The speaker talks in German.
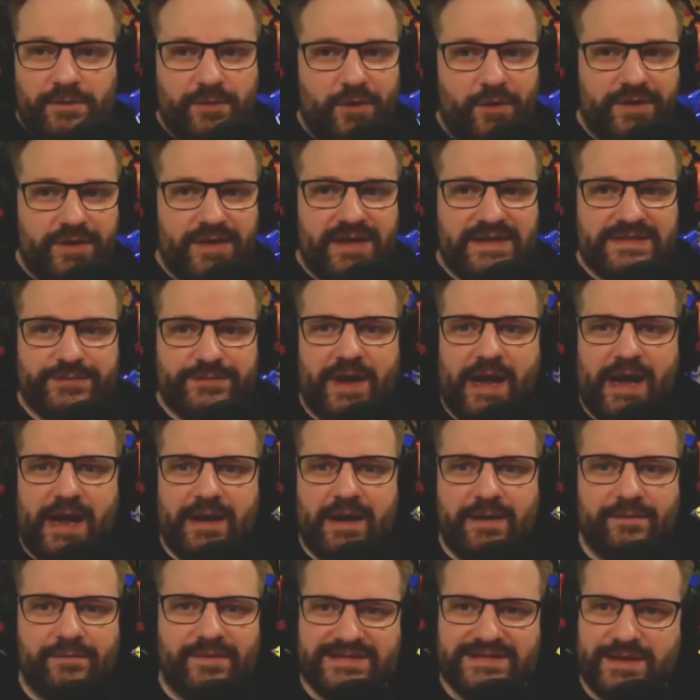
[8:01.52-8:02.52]
und Leute jetzt
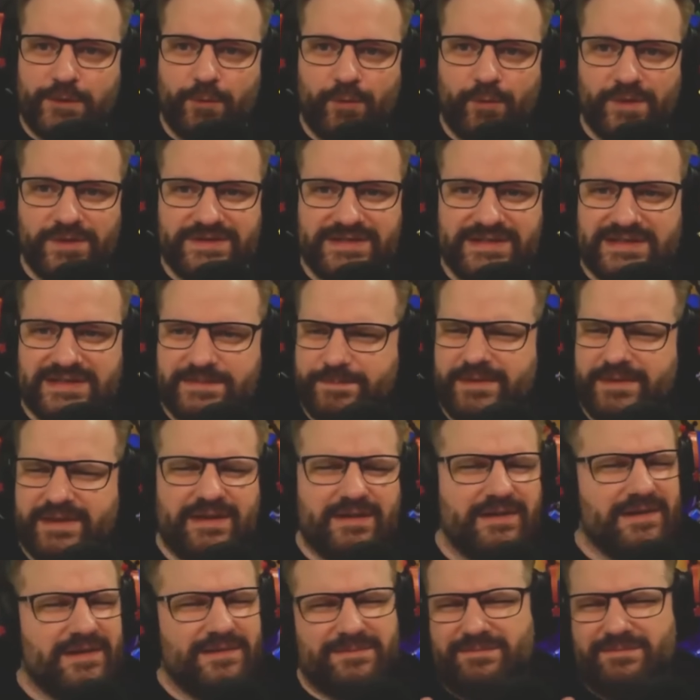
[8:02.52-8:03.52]
fragen, was da los
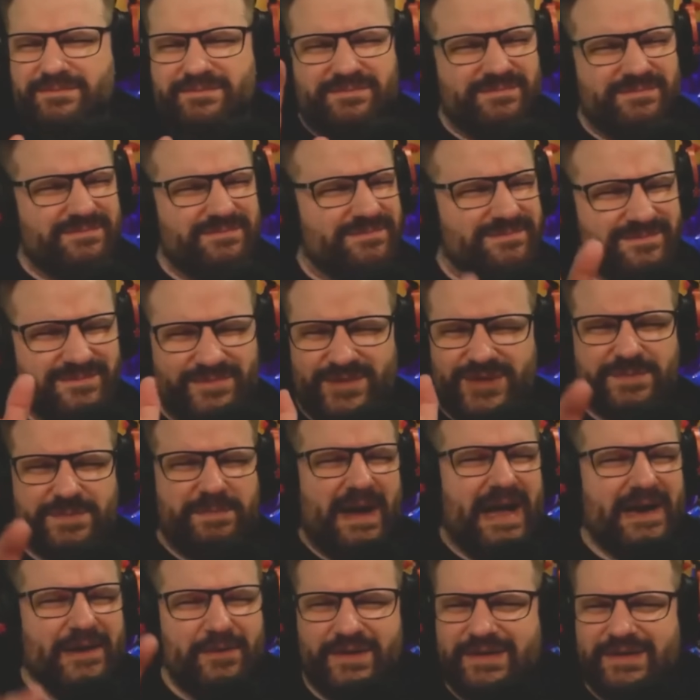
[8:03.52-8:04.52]
ist, bitte
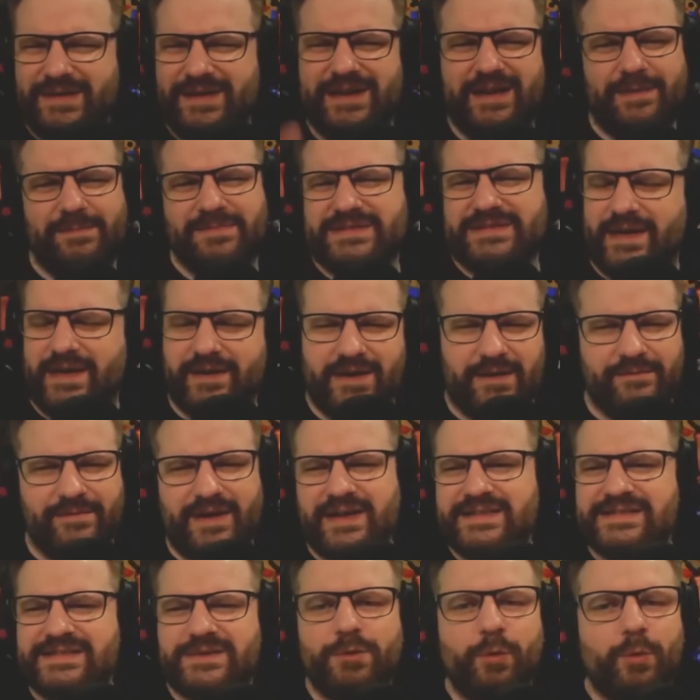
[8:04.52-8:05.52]
spart euch die Lebenszeit,
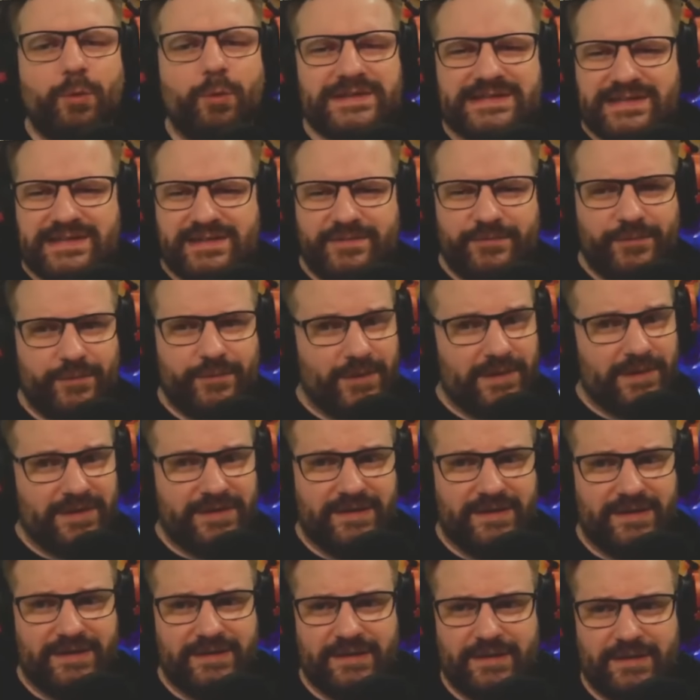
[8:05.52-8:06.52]
aber es lohnt sich
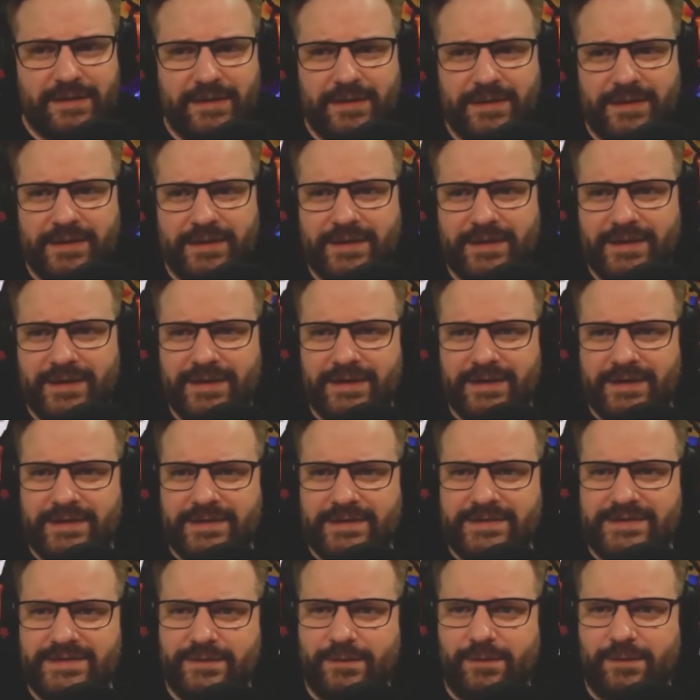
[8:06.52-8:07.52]
wirklich nicht.
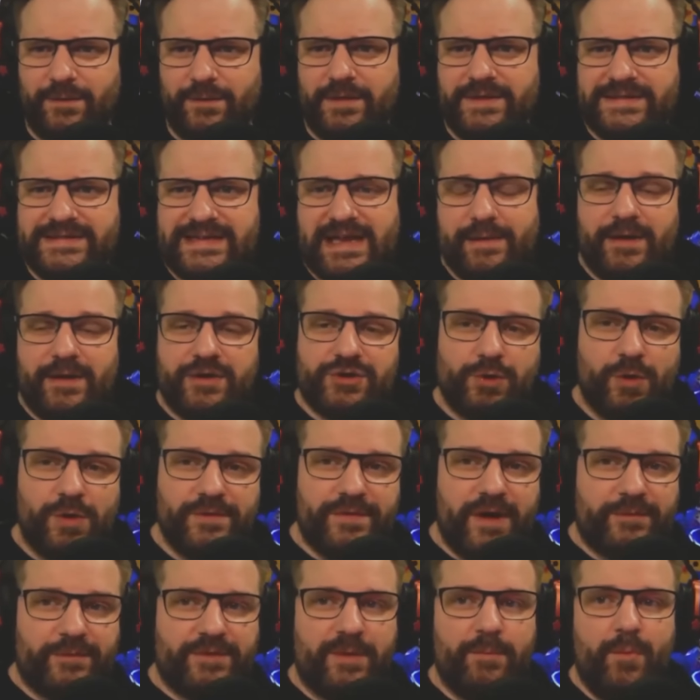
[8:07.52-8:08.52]
So, selber
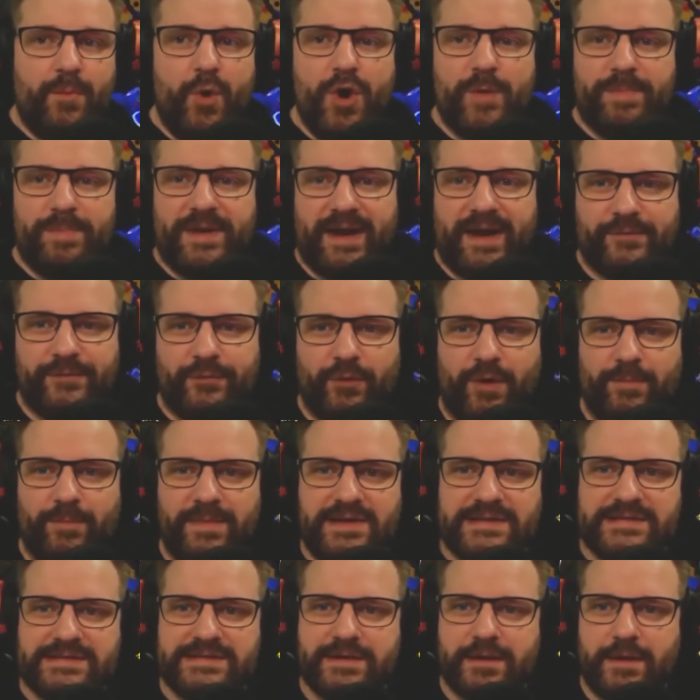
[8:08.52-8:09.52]
schuld, wer auf der
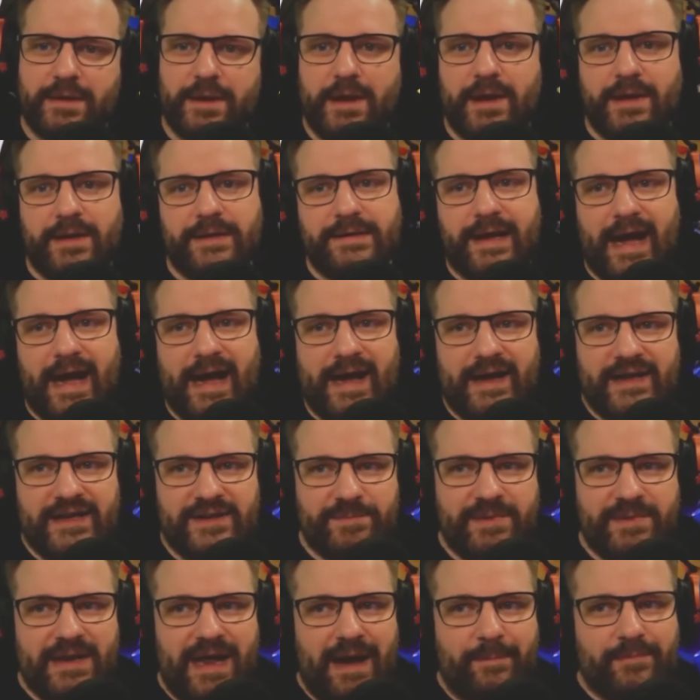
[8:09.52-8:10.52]
Müllplattform ist.
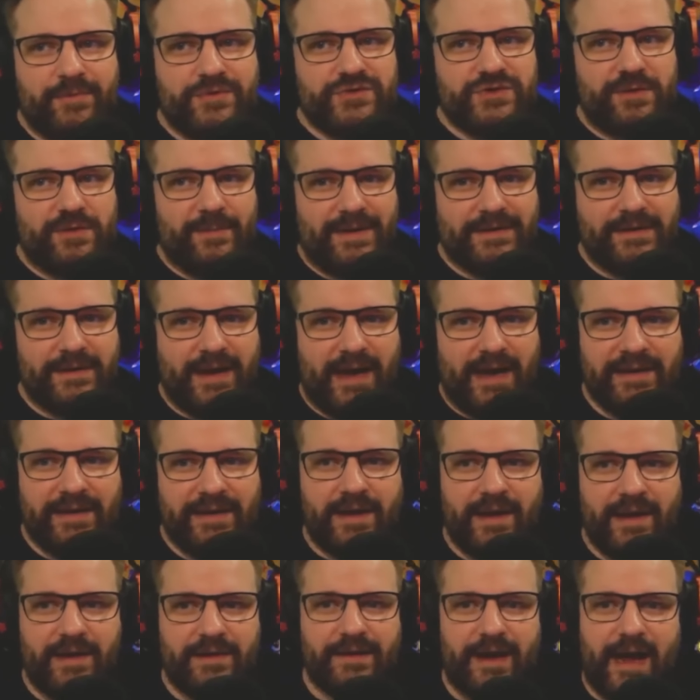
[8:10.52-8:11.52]
Ja, ich bin ja ab und zu nochmal
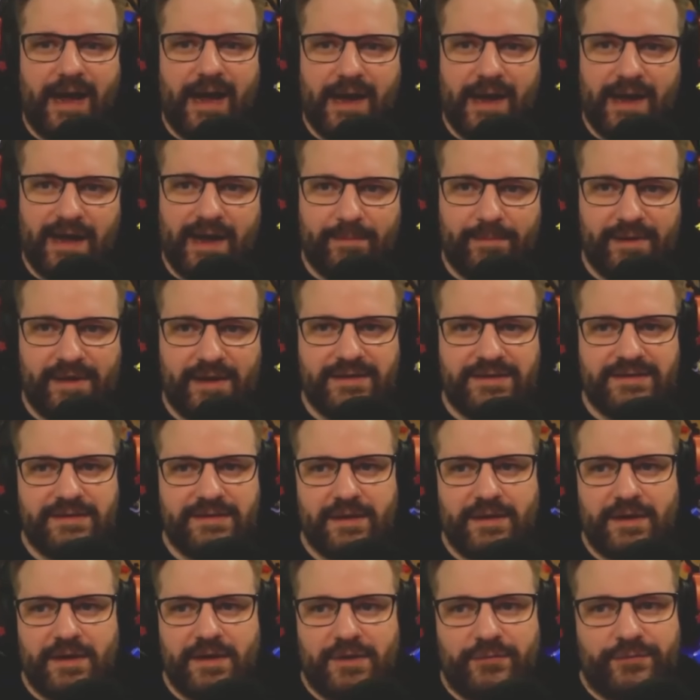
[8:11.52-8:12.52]
dran, äh, da, aber
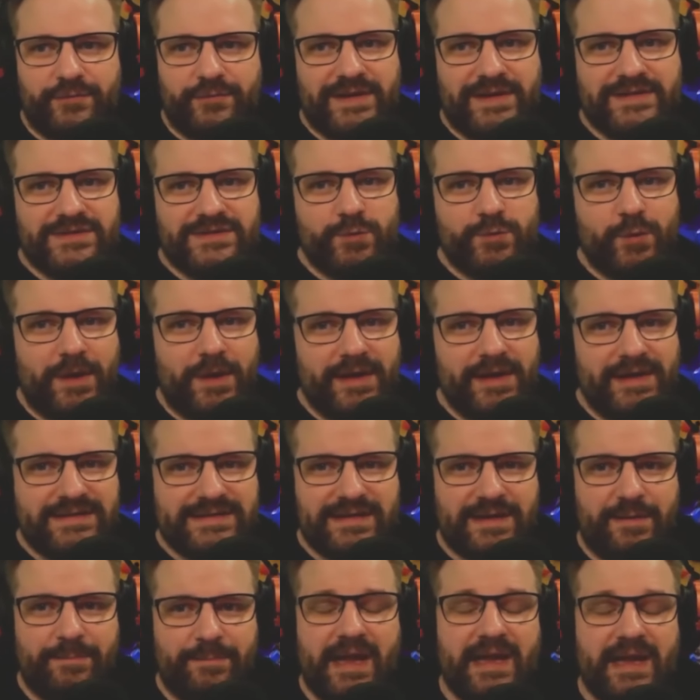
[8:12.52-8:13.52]
ich, versuche
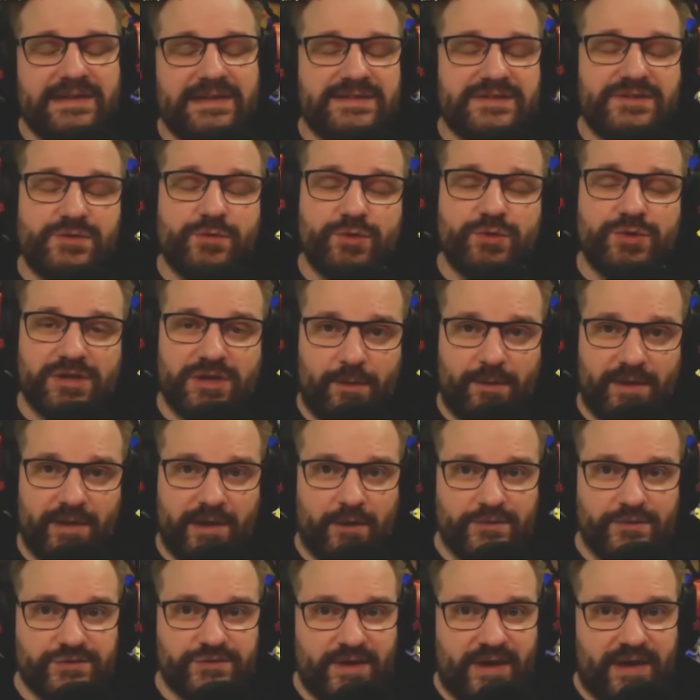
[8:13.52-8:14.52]
jetzt ja mehr
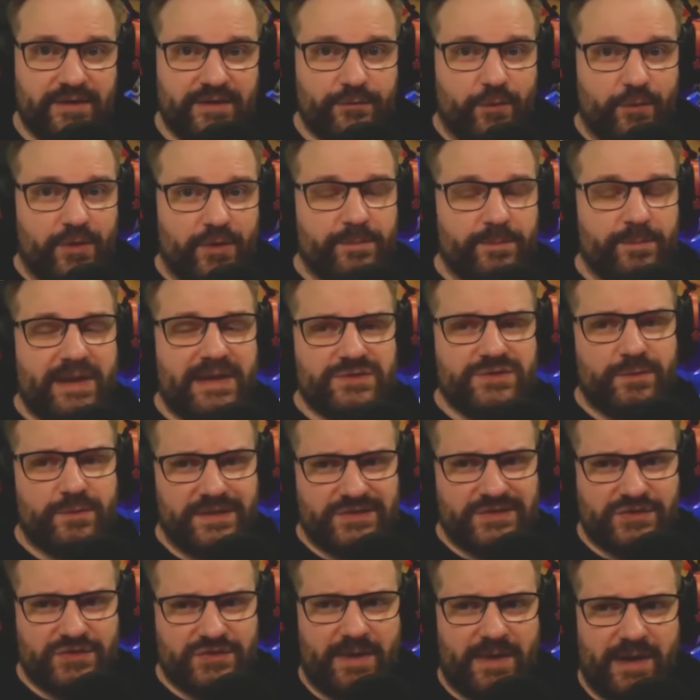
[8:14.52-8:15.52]
Zuschauern auch zu antworten, mehr
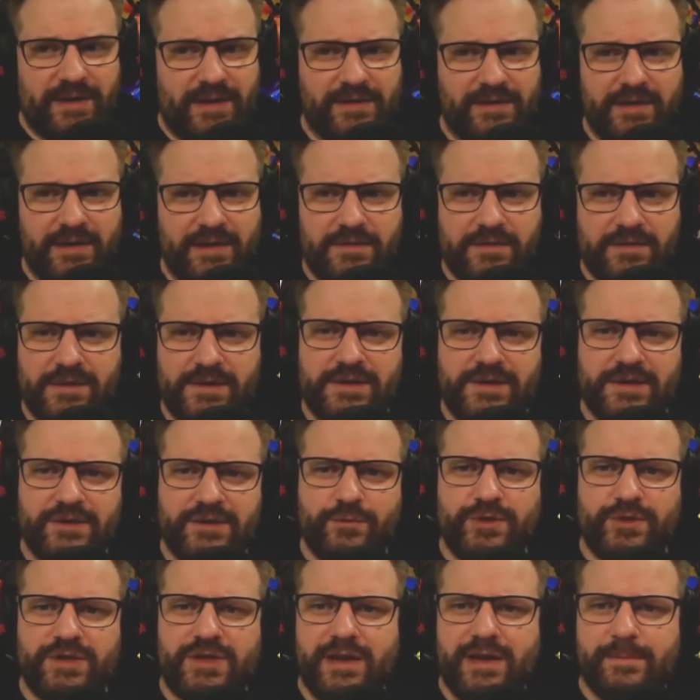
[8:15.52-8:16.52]
sowas zu machen. Ne?
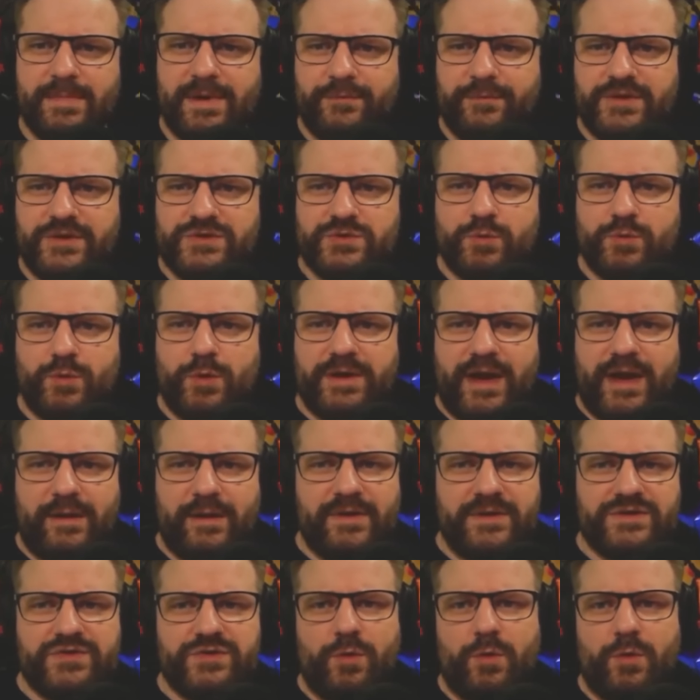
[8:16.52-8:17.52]
Ich würde gerne mal
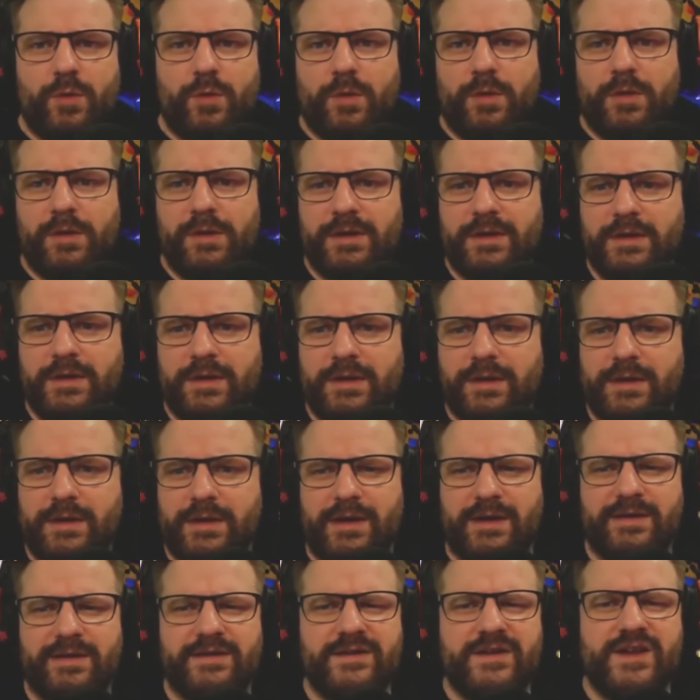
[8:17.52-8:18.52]
versuchen, einfach so
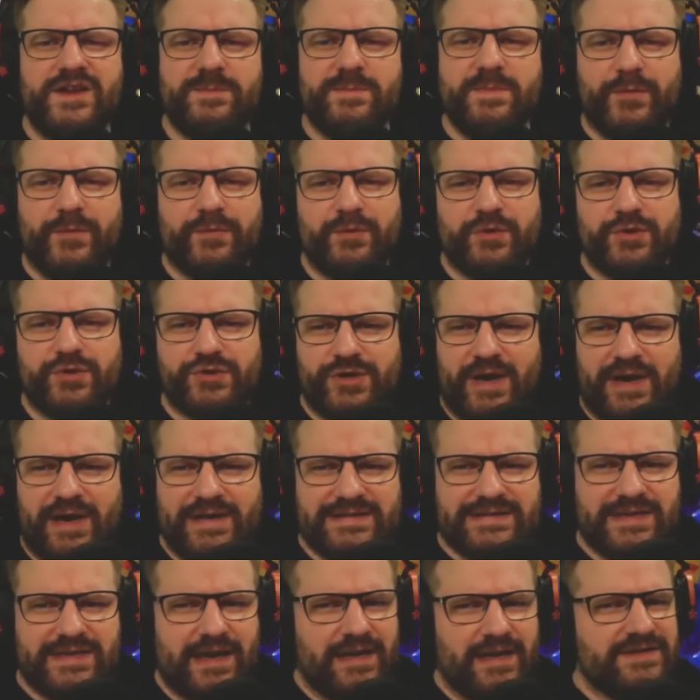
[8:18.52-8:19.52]
nicht mehr auf so eine
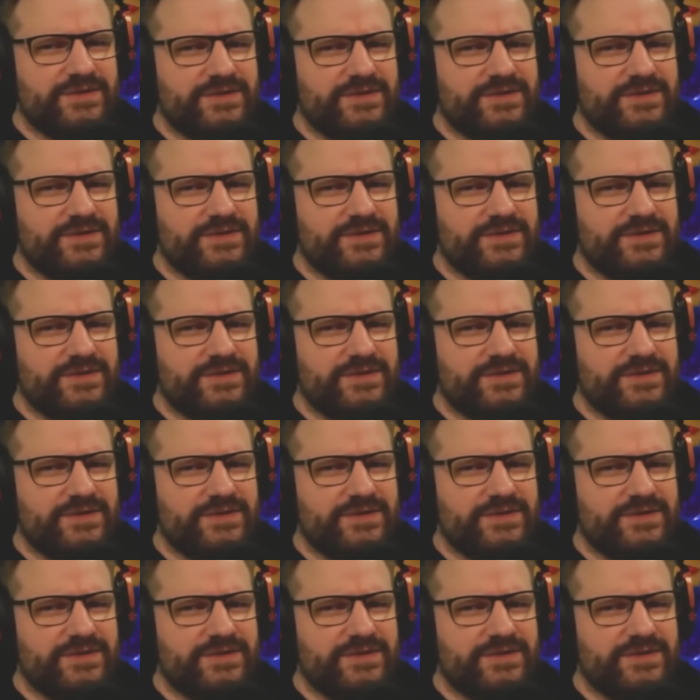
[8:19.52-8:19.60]
Scheiße